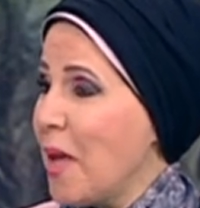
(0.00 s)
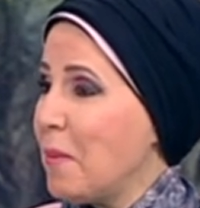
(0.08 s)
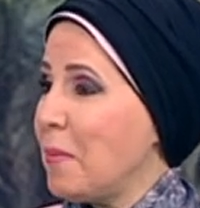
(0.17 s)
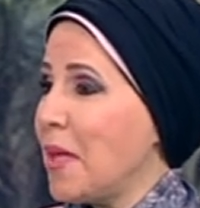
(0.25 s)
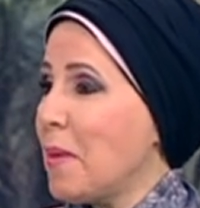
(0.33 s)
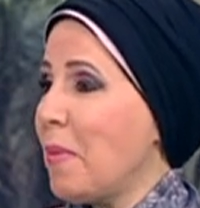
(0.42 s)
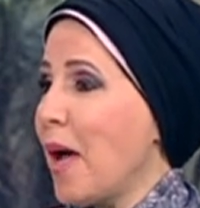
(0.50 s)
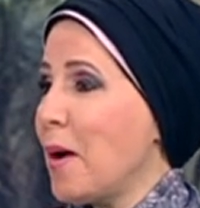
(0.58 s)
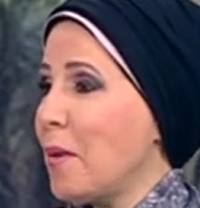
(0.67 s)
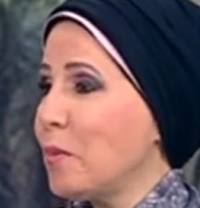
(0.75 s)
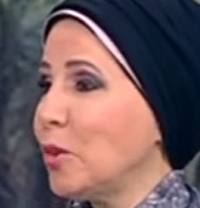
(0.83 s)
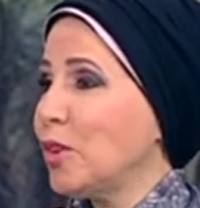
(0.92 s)
بيبقى
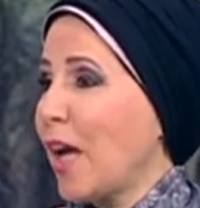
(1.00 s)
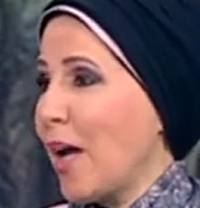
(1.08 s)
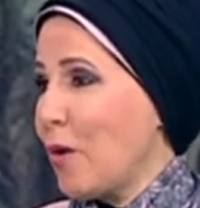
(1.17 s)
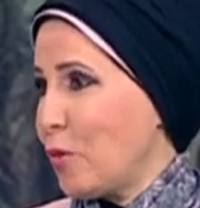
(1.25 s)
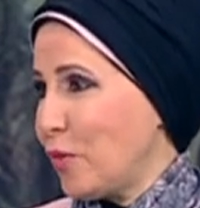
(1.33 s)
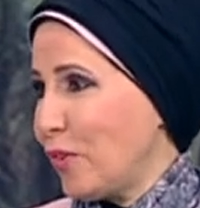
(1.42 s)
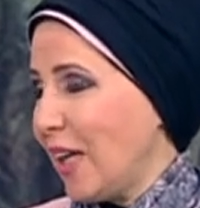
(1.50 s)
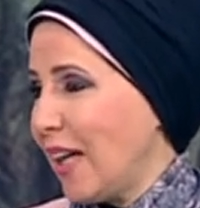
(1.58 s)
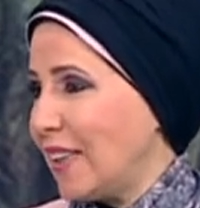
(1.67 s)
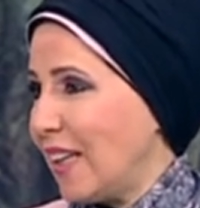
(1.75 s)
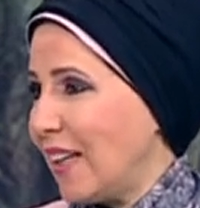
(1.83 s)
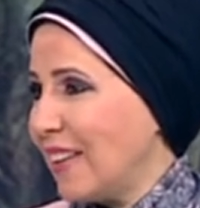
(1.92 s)
متخوف الحقيقه